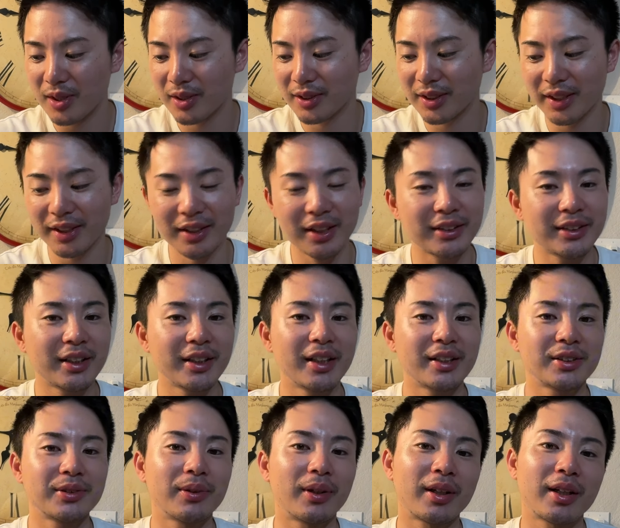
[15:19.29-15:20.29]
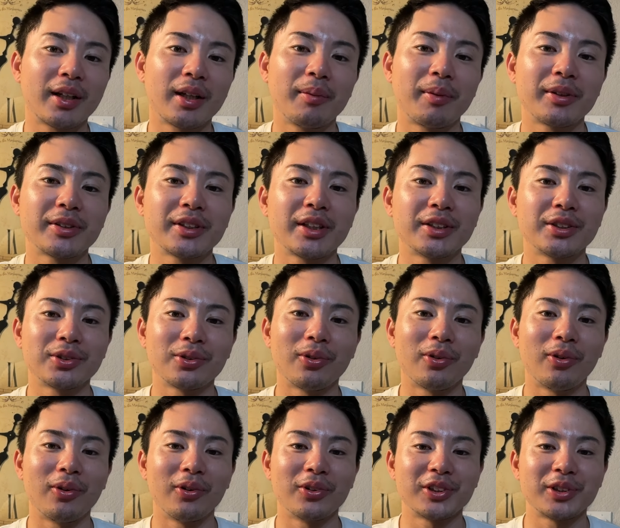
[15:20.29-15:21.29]
ぜひね、ジャイアンツは金丸選手
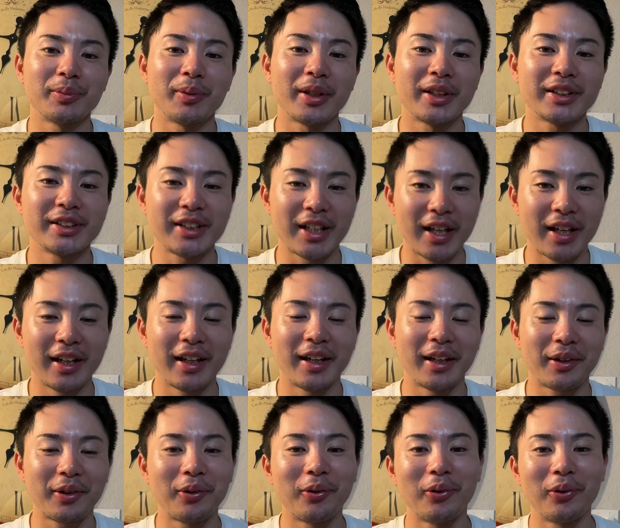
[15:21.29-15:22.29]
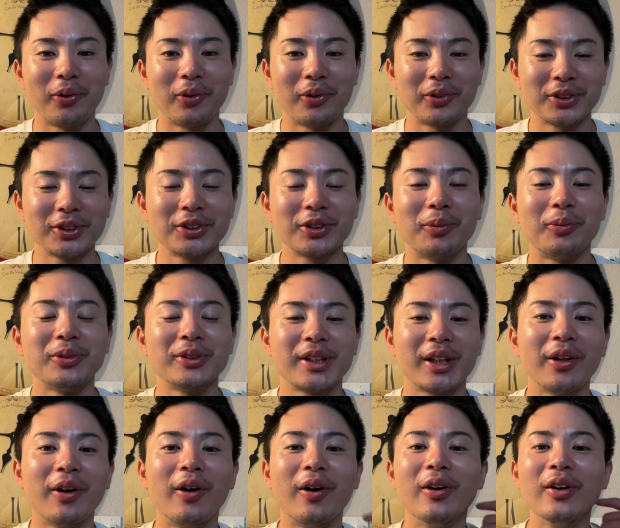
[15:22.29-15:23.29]
を指名して、えー、競合すると思うんです
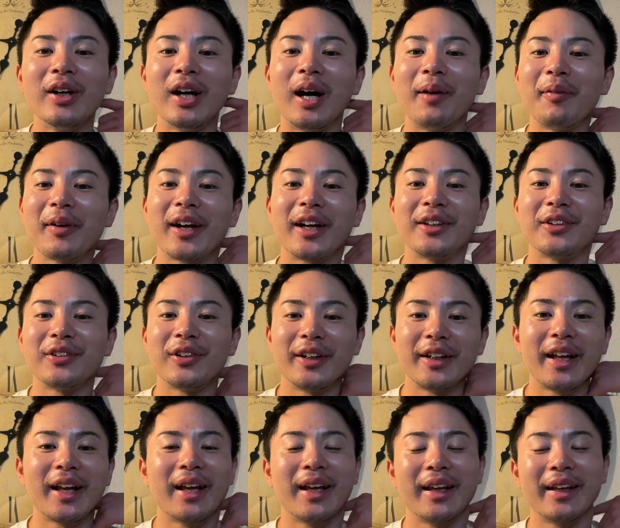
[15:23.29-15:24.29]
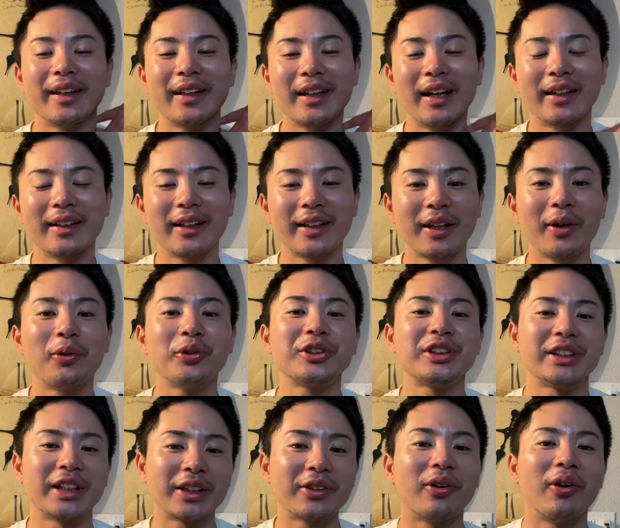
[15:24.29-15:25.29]
けど、安倍監督はね、駅で当ててほ
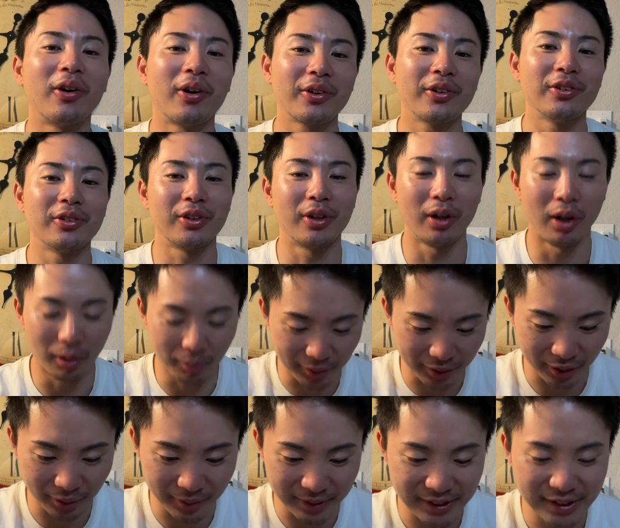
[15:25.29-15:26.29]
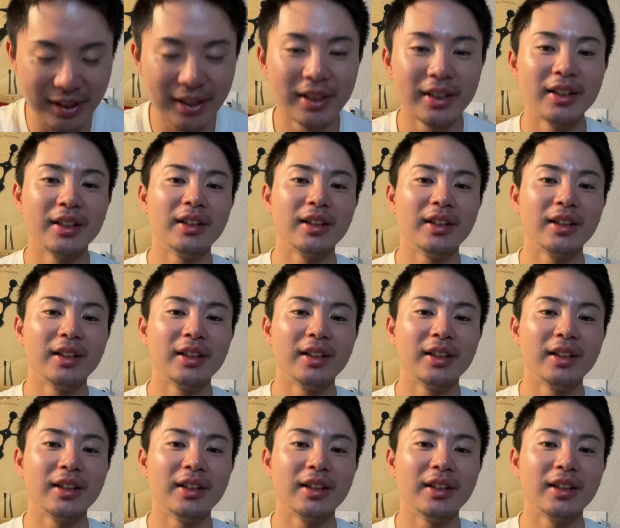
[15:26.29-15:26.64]
しいなというふうに思っております。